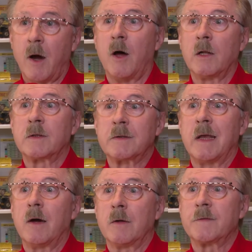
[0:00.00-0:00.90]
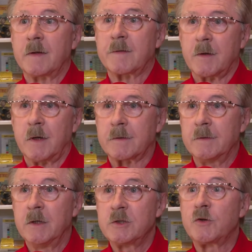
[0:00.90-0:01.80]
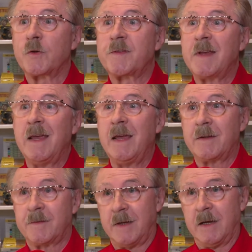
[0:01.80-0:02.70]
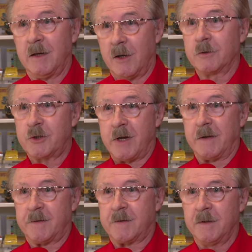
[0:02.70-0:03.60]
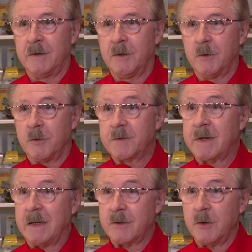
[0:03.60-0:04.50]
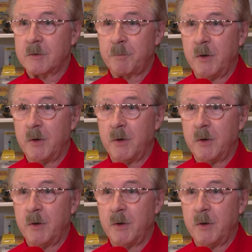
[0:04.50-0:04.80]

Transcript: alte Ansatzkarten schon sehr, sehr lang geschätzt. Und es gibt dort